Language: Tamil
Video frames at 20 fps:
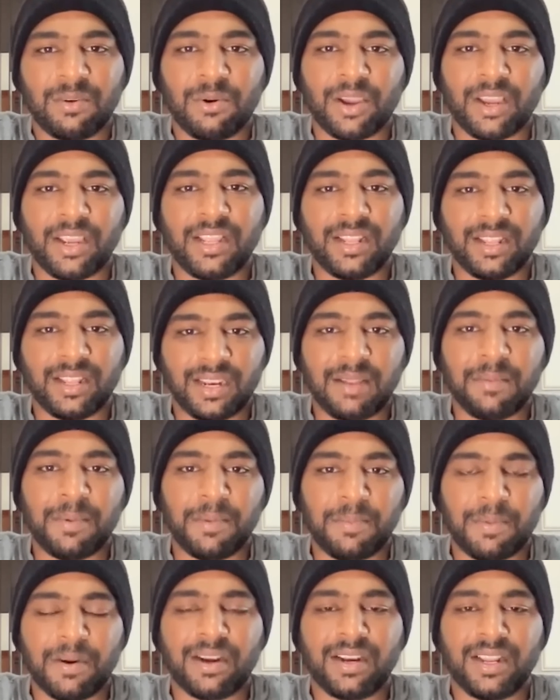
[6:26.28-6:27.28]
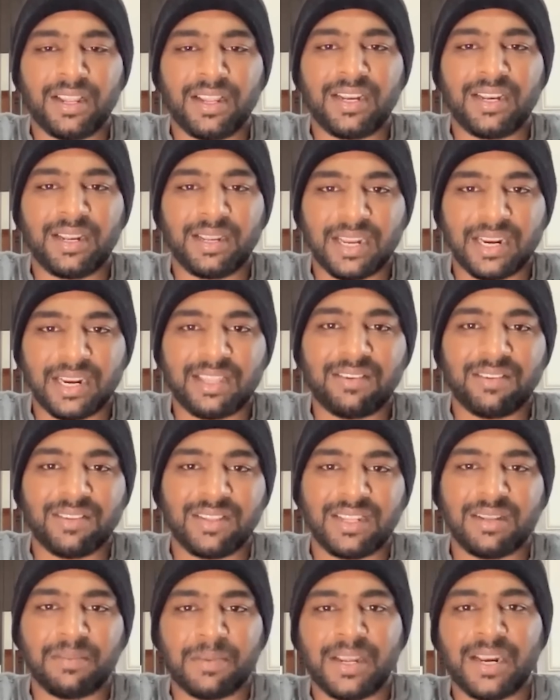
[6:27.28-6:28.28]
ஓகே இதை நீ இப்படி பண்ணு இந்த இடத்துல
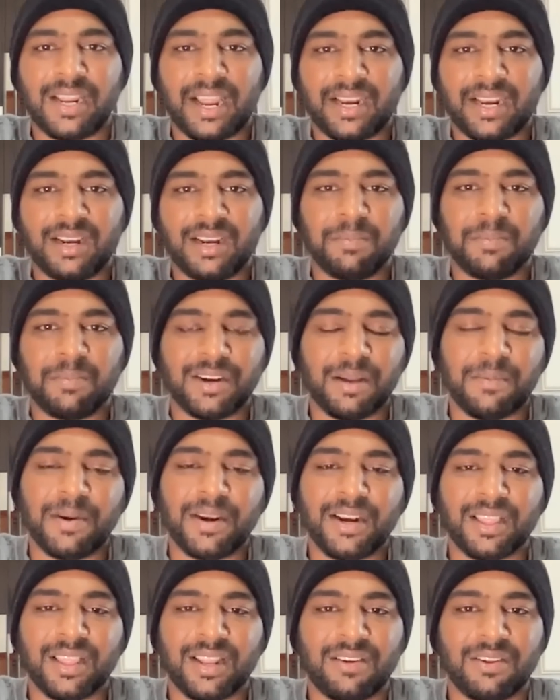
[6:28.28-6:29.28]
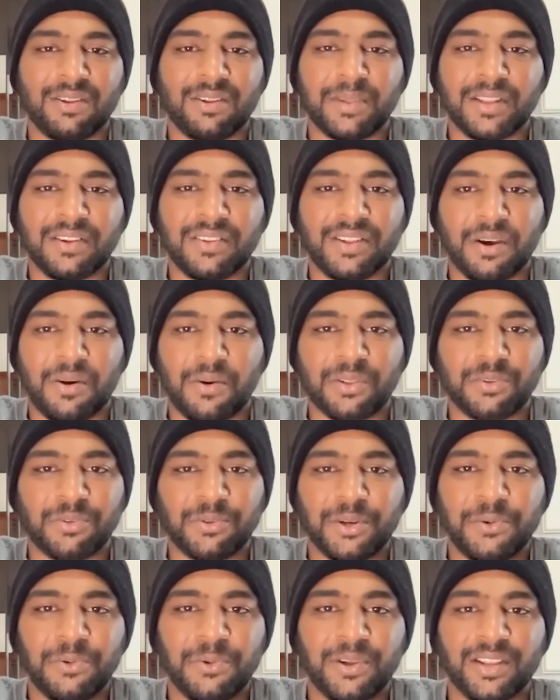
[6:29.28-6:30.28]
வந்து இந்த மாதிரி ஹேண்டில் பண்ணு அப்படின்றதெல்லாம் வந்து பாத்தீங்கன்னா அவங்க
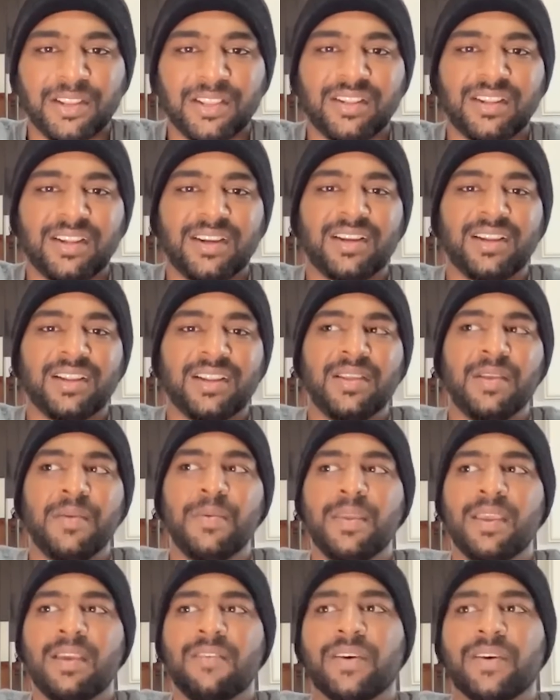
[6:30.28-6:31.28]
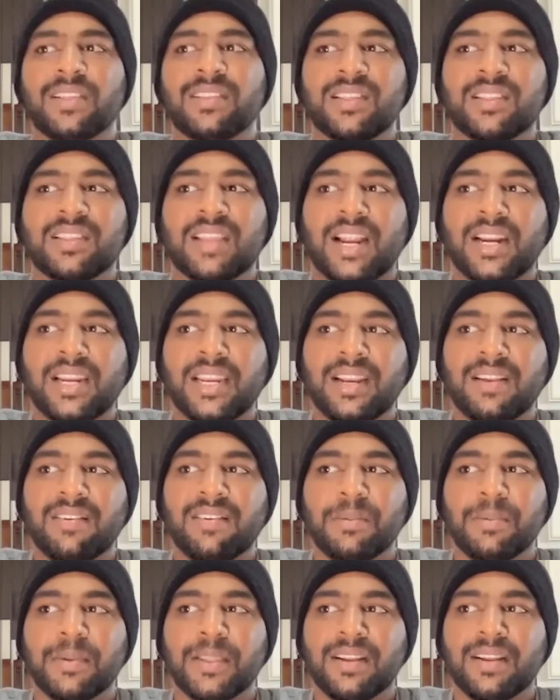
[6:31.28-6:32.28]
சொல்லி கொடுக்கறது தான் ஃபர்ஸ்ட் ஸ்டார்டிங்ல
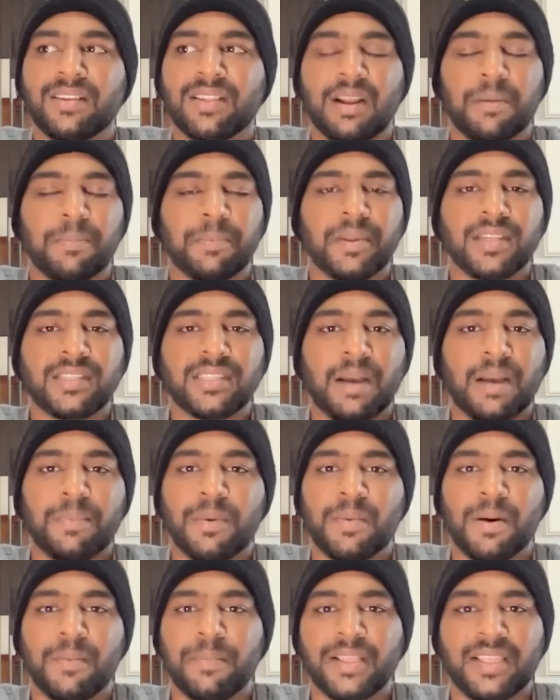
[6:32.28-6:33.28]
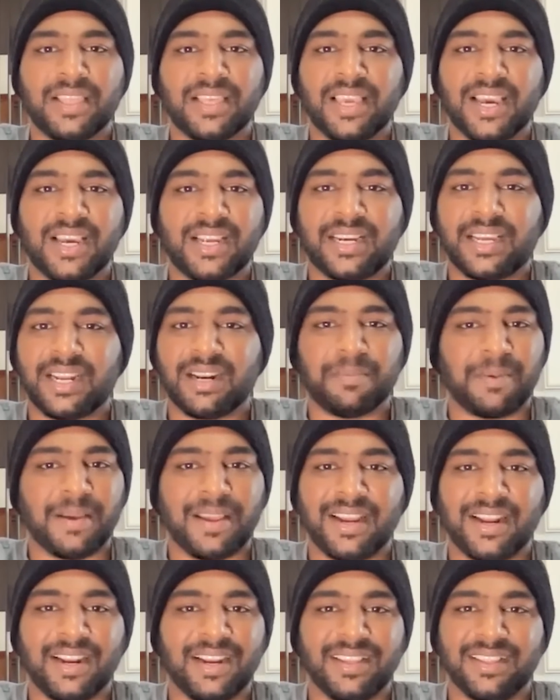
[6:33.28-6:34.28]
வந்து பாத்தீங்கன்னா வந்து நான் பெருசா அப்பா அம்மா பேச்சு கேட்கிற
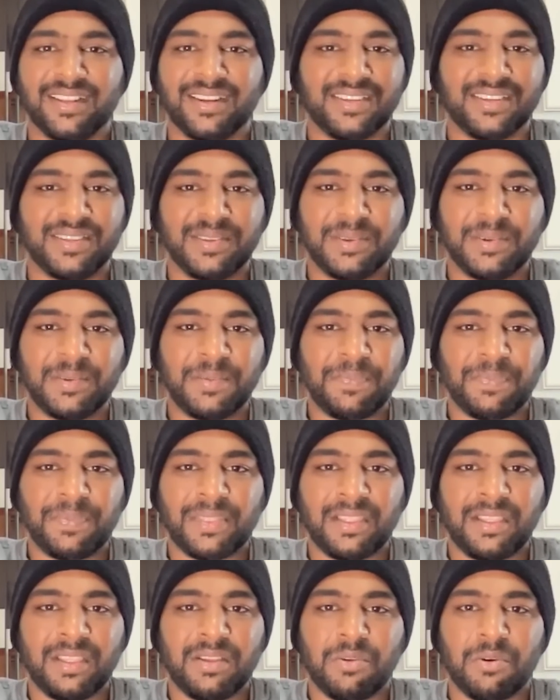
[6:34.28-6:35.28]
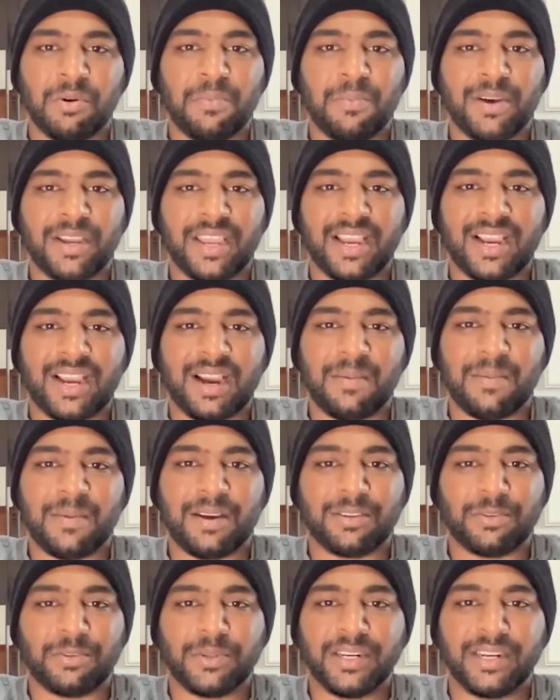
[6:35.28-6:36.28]
பையன் கிடையாது நான் ரொம்ப கேட்காம
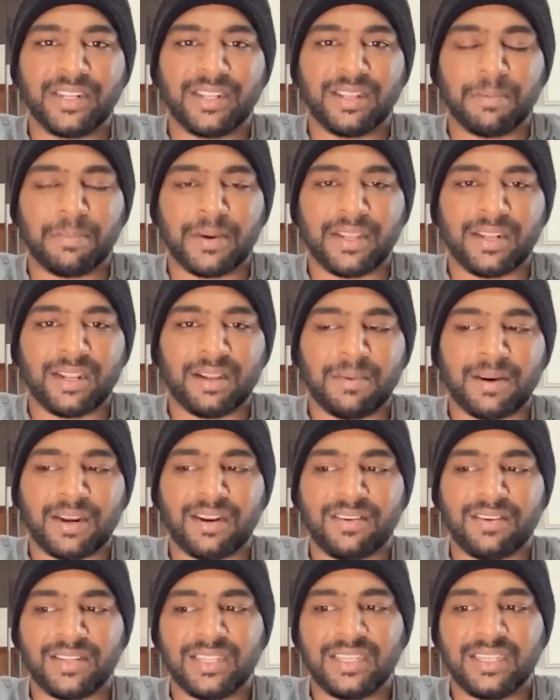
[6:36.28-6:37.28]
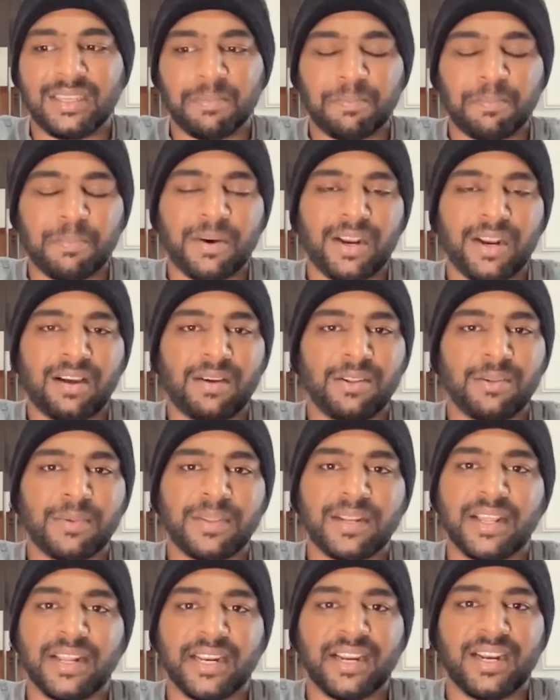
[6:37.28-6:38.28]
சுத்திட்டு இருந்த பையன் வரணா வந்து இப்பெல்லாம் வந்து
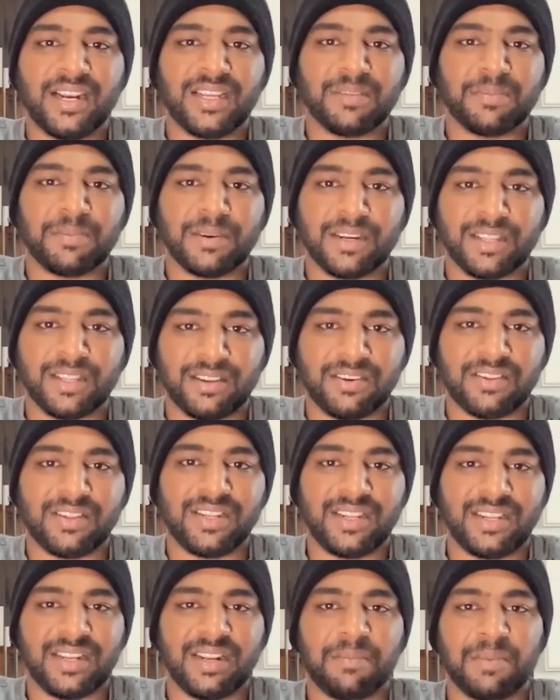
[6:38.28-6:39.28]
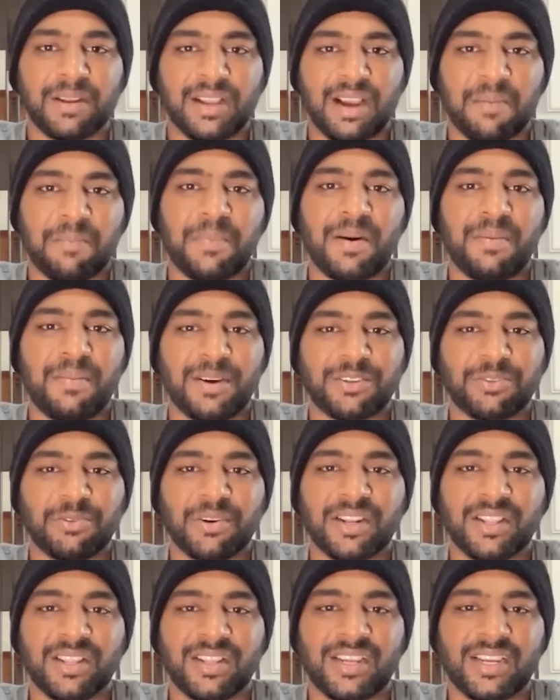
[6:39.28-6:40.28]
பாத்தீங்கன்னா ரியலைஸ் பண்றது வந்து நம்மளுக்கு அப்பா அம்மா
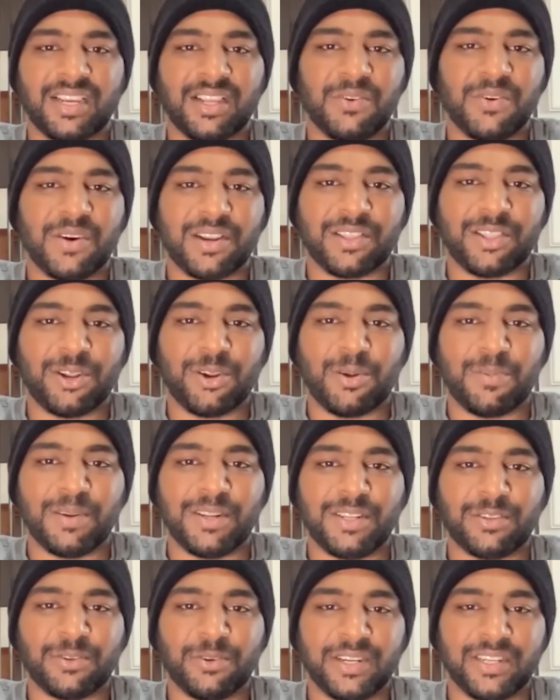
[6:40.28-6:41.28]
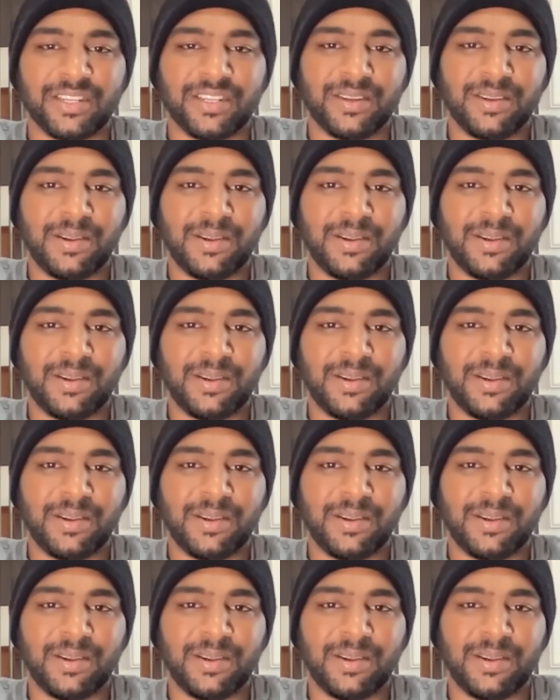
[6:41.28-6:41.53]
சொல்றதுதான் எதுவா இருந்தாலும் அப்படின்னு சொல்லிட்டு